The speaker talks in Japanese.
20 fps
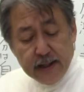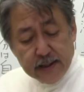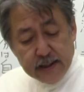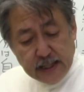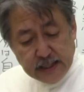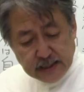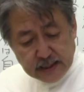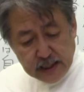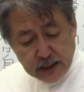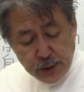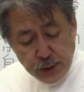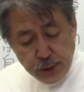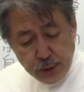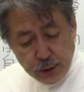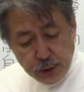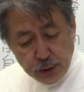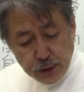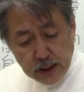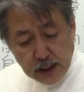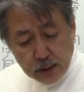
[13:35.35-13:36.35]
確か
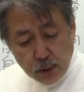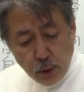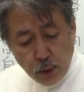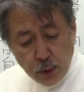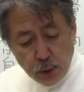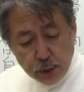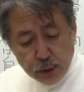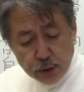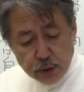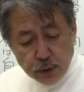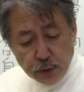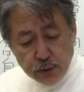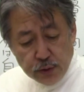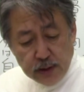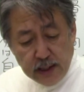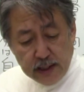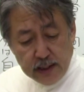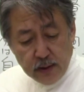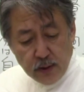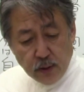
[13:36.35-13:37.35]
ルントゥが航路と食
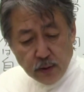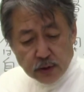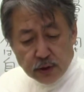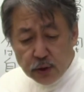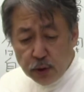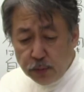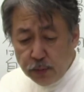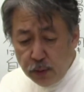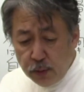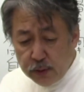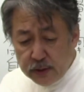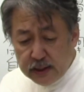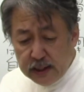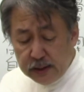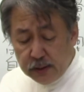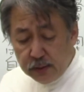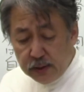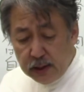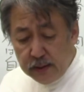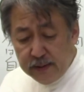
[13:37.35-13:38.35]
材を所望し
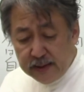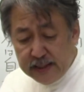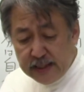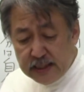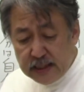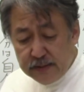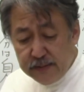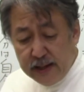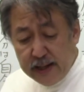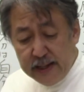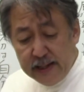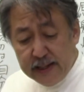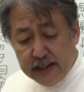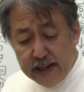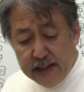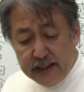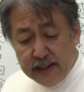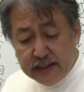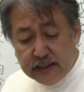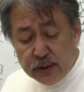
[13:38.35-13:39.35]
た時私は相
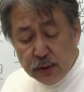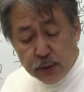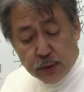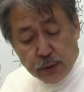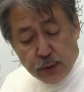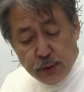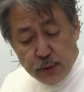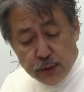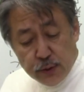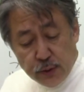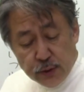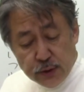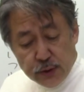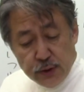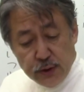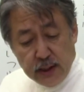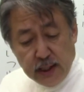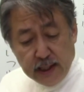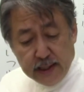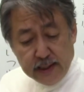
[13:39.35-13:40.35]
変わらずの偶像
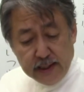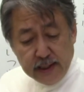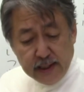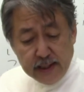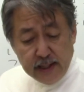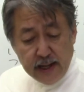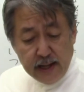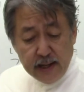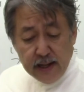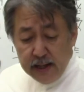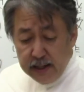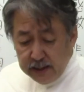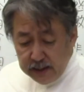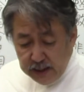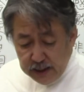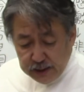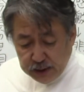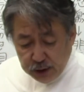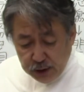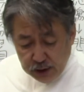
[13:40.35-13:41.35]
崇拝だな。
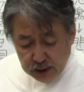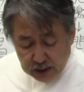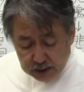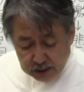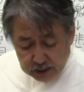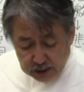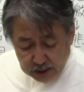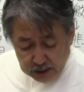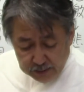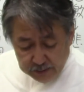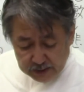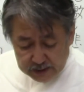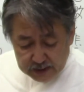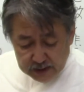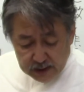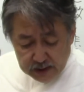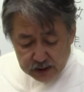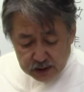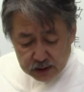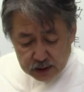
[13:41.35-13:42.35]
いつになったら
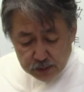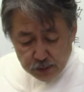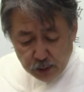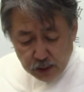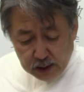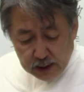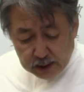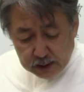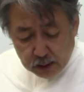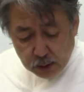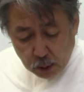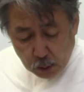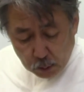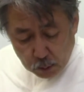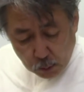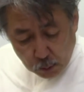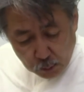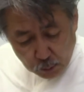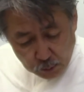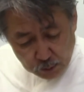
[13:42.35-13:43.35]
忘れるつもりかと
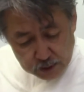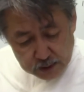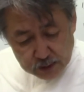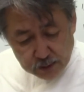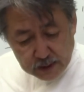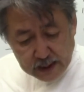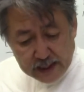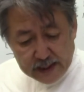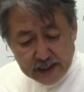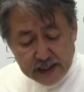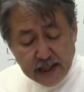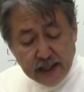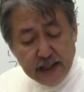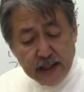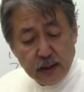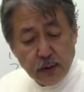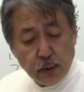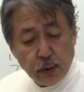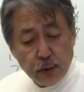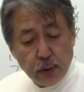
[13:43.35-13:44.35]
心密かに
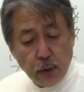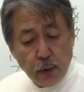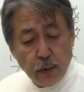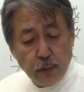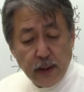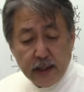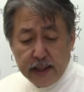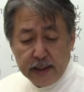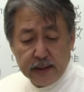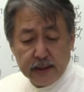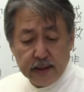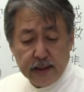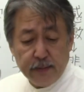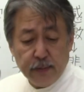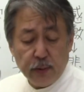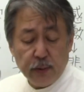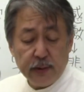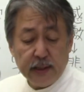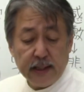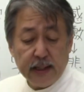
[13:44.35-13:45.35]
彼のことを笑った
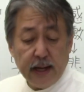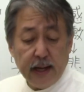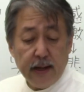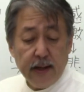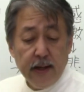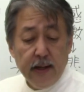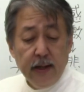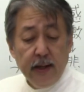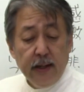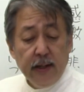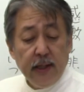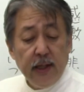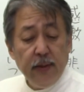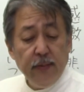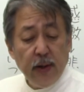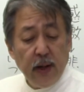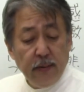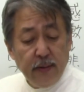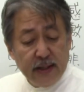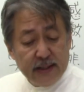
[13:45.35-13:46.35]
ものだが、
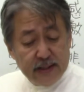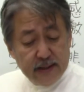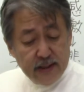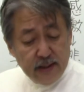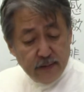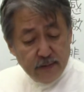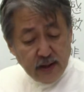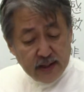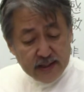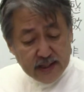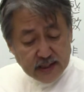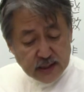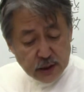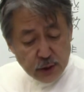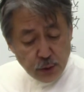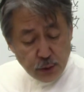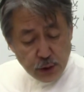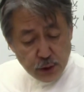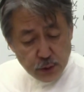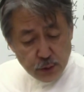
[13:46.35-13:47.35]
今は私
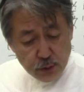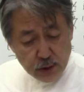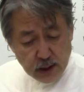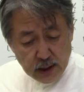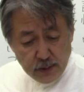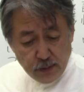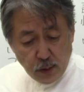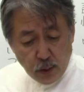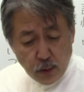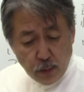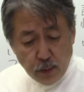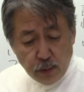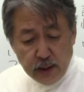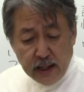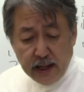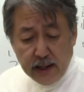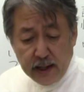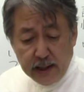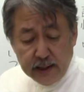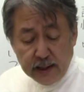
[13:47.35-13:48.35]
の言う希望も
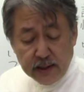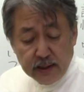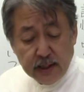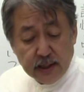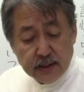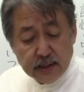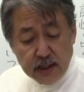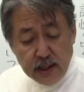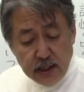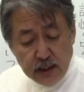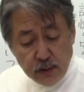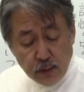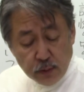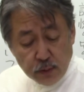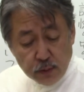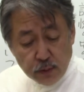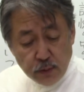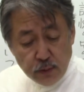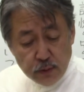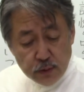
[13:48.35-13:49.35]
やはり手製の
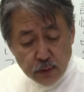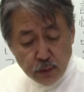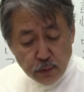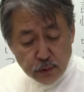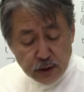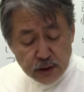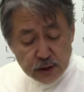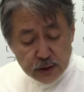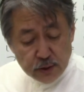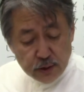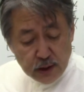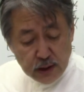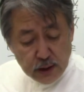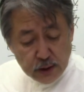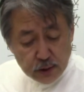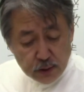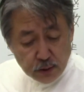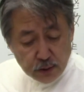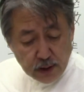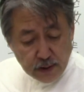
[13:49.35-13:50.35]
偶像に過ぎ
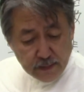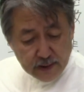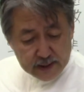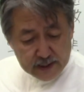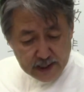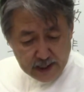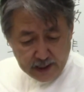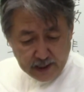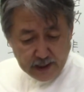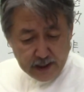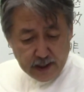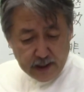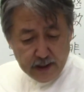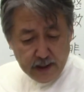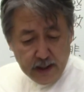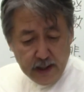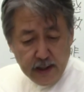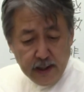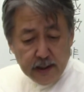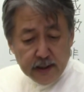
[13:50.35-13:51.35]
ぬのではないか。
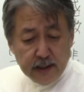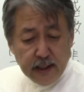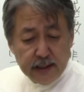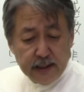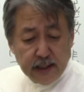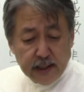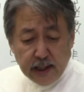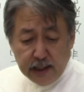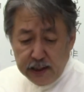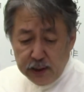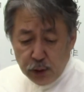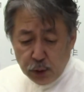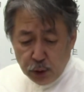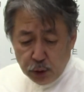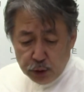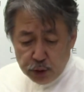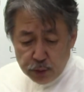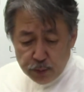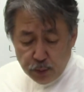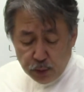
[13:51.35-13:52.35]
ただ彼の
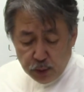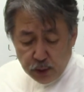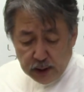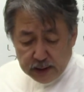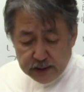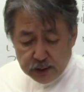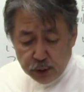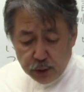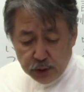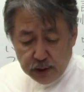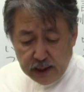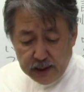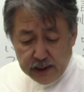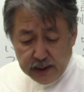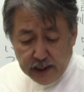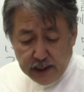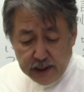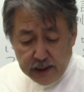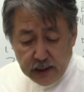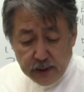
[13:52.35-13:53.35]
望むものはすぐ手
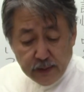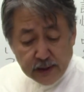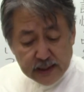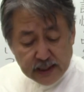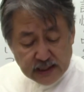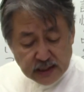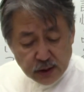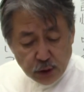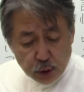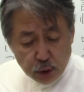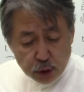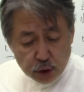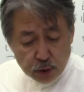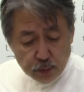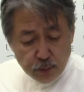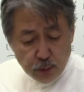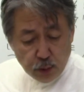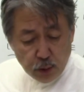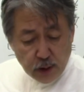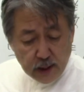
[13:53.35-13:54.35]
に入り、私の
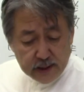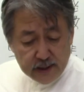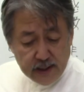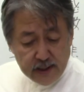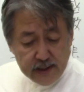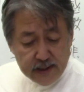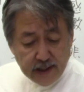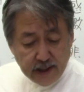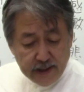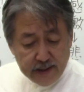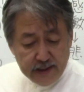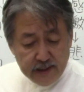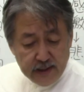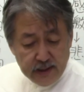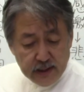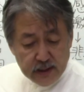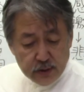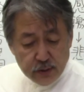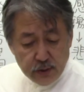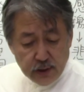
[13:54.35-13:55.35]
望むものは手に入り
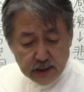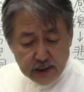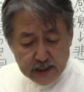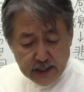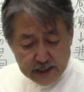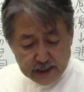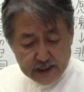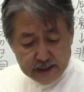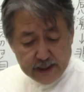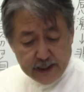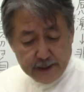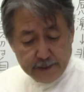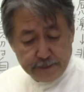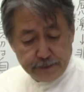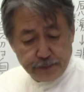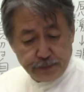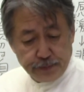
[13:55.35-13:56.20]
にくいだけだ。